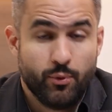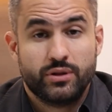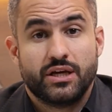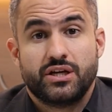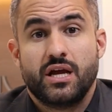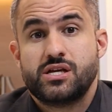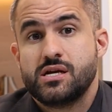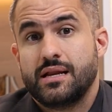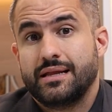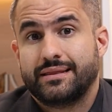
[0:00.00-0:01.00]
E muita
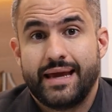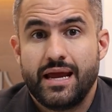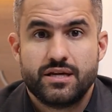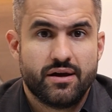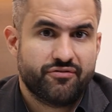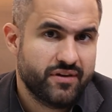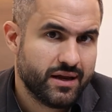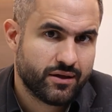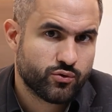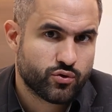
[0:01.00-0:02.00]
gente ele tende a
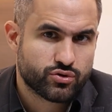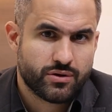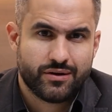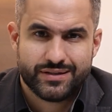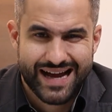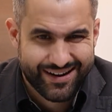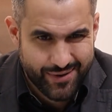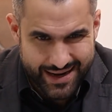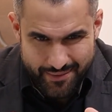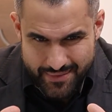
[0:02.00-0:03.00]
vir aqui no consultório já
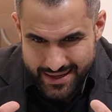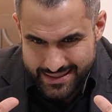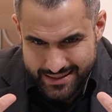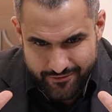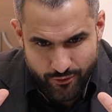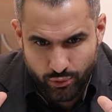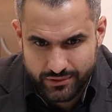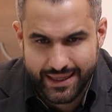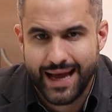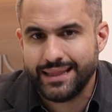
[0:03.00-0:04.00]
com a cabeça
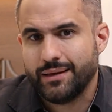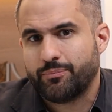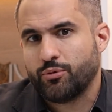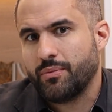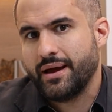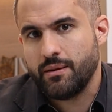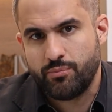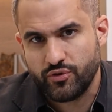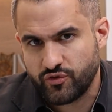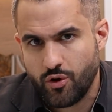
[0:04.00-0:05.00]
voltada para uma
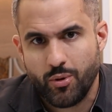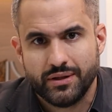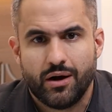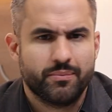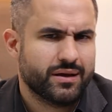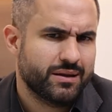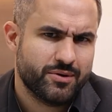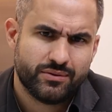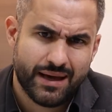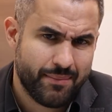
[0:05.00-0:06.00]
reposição hormonal. Minha
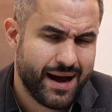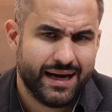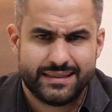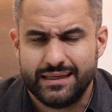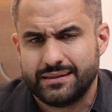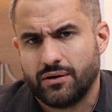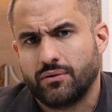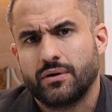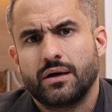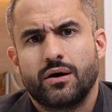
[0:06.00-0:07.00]
libido está baixa,
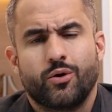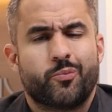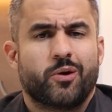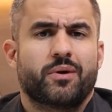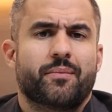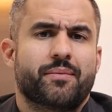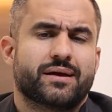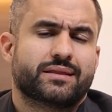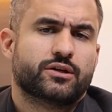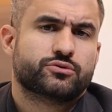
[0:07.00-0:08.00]
então o problema é
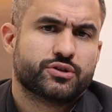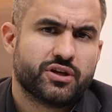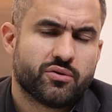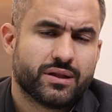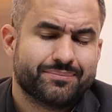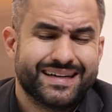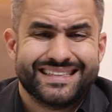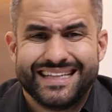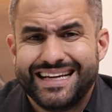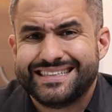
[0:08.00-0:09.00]
minha testosterona.
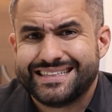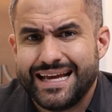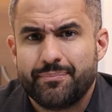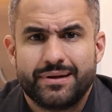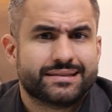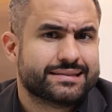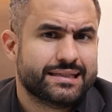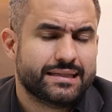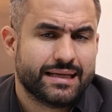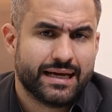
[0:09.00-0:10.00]
Mas nem sempre é
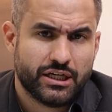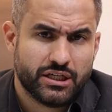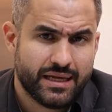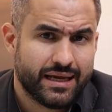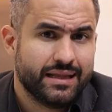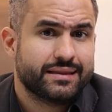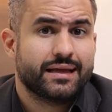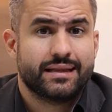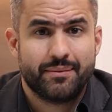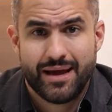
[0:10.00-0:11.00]
assim, né? A gente tem que
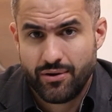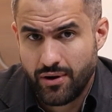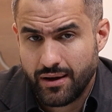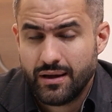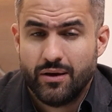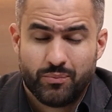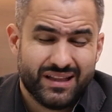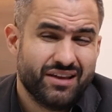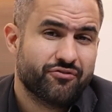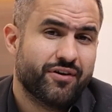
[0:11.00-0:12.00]
entender melhor,
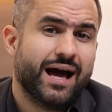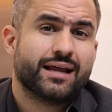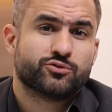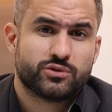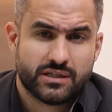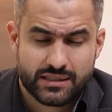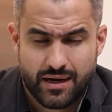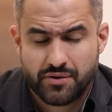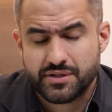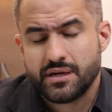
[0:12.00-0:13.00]
porque tem várias outras
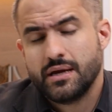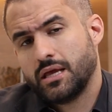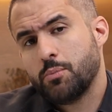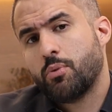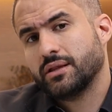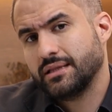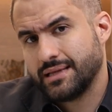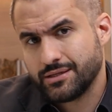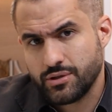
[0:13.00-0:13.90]
causas que podem estar